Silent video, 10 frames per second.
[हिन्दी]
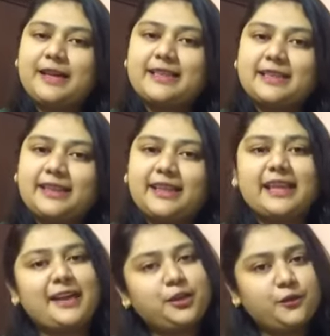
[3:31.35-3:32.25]
बना सकते
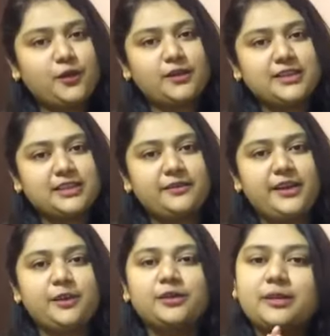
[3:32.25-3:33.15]
हैं थैंक यू फॉर वॉचिंग द
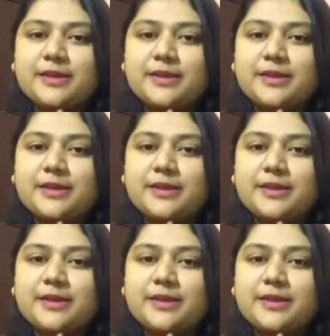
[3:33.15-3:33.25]
वीडियो